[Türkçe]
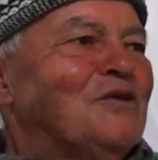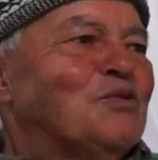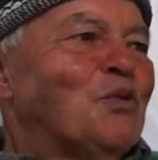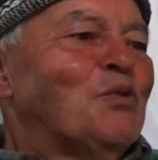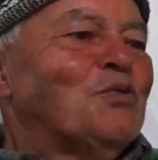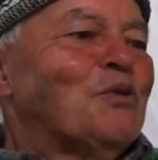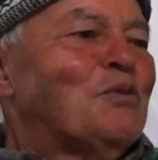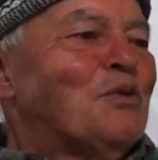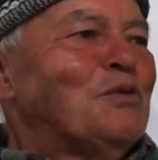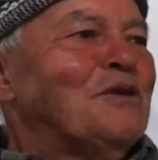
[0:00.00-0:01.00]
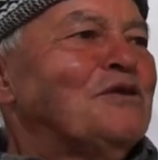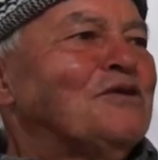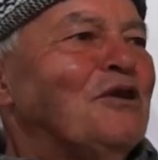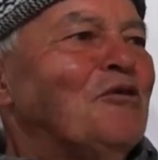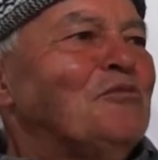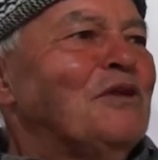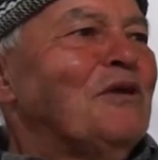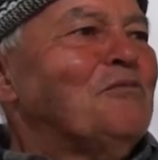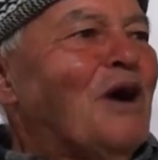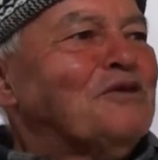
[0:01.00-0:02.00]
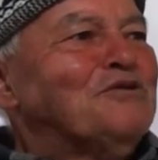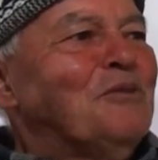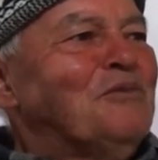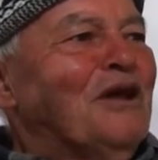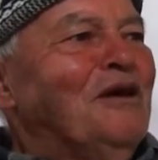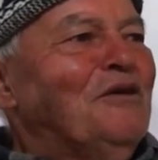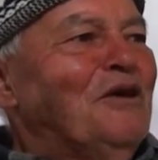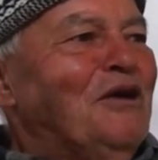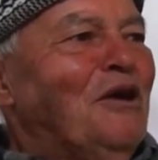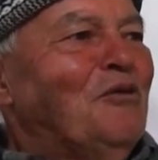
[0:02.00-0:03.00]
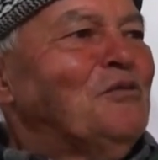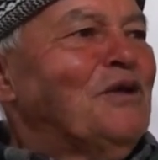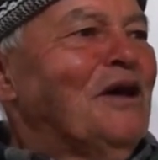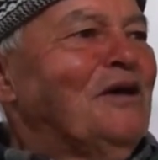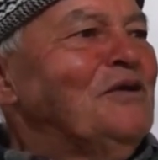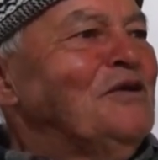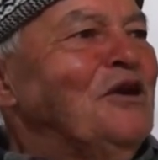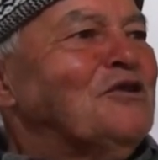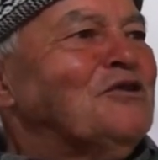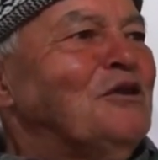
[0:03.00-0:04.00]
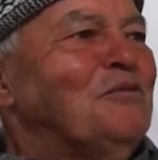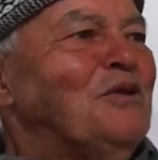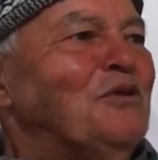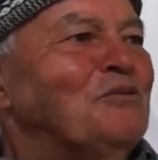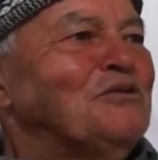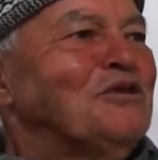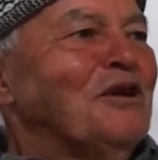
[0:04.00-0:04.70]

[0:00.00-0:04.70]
İşte o günler bugündür işte evimde, bahçemde, evimde geçinip gideyim işte.